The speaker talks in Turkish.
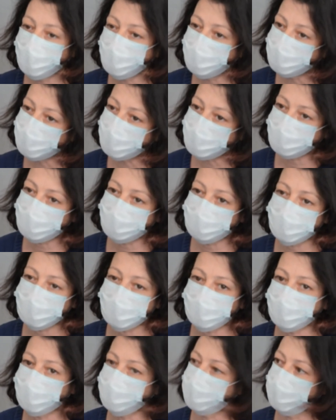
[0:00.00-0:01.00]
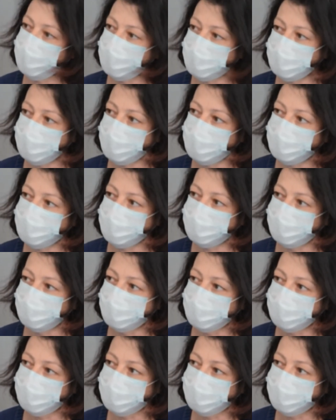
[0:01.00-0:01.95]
Onlar da bize mama desteğinde bulunuyor.